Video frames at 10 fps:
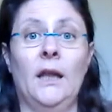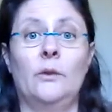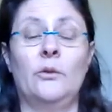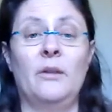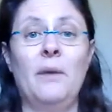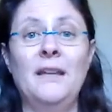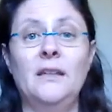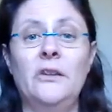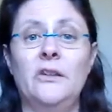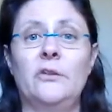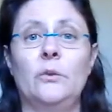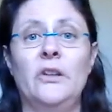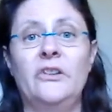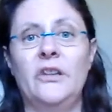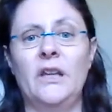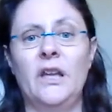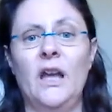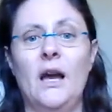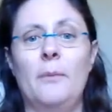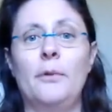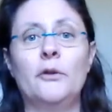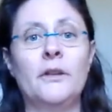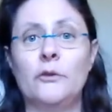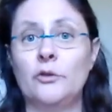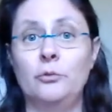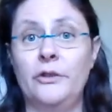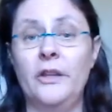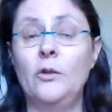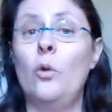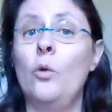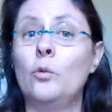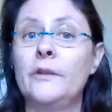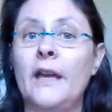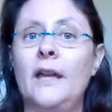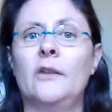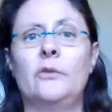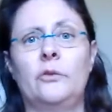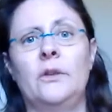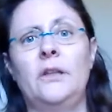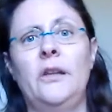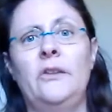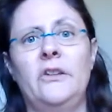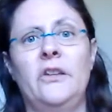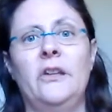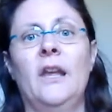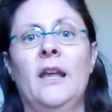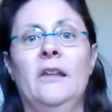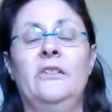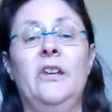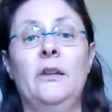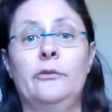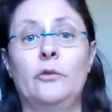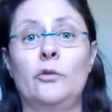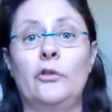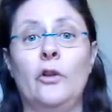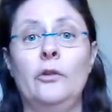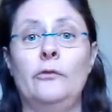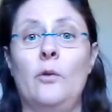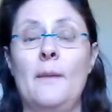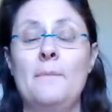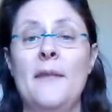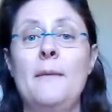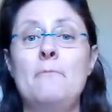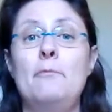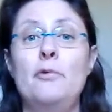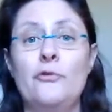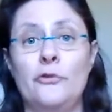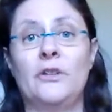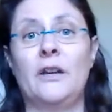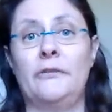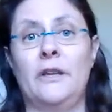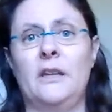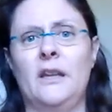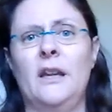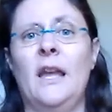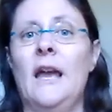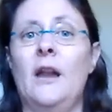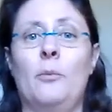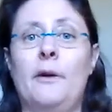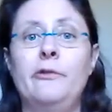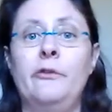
Donc, ce pas des tests qui sont destinés à planter votre boutique, au contraire, ce sont des tests qui, s'ils fonctionnent, vont amener plus de trafic. Alors, parfois, ils ne